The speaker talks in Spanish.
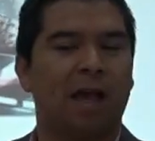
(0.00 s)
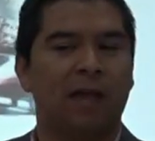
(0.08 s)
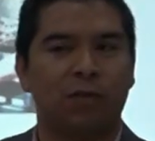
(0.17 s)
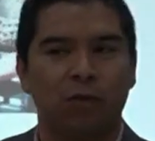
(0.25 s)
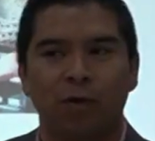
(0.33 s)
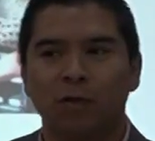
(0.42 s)
de
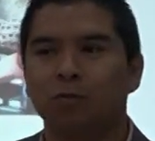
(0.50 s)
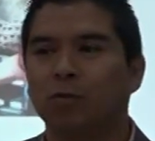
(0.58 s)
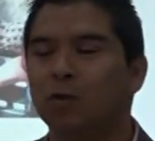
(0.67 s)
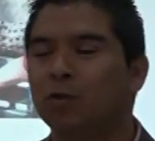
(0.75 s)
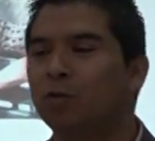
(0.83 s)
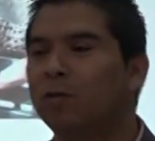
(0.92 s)
Desarrollo
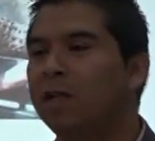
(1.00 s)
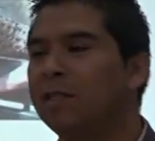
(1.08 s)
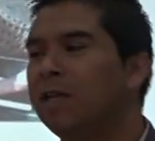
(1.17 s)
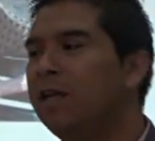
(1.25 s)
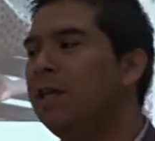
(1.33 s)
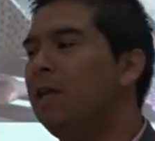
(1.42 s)

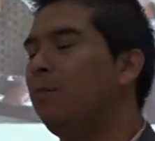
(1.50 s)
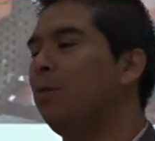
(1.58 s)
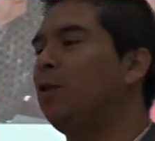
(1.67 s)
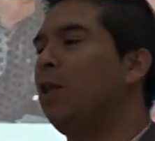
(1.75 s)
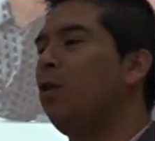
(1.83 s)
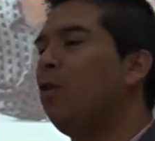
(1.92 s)
Comunitario del
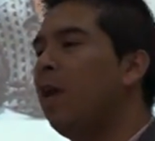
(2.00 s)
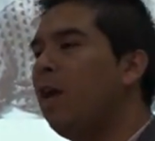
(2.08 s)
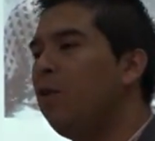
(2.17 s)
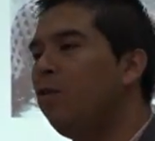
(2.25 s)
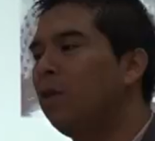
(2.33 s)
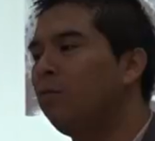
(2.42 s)
municipio
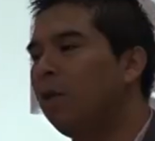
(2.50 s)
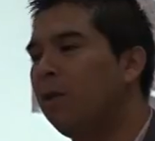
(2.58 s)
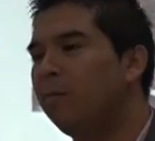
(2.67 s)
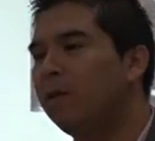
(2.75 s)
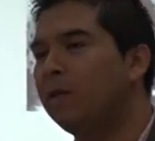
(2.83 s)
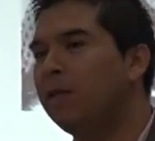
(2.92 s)
local,
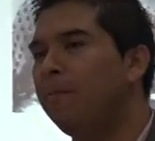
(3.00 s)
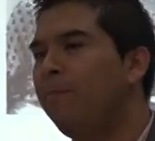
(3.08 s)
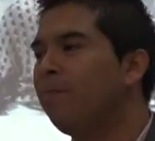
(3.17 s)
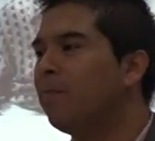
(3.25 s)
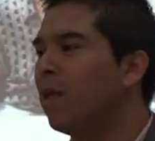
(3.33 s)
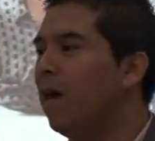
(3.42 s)
Eduardo
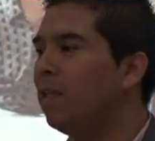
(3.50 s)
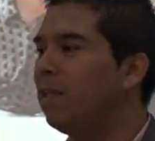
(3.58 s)
Herrera.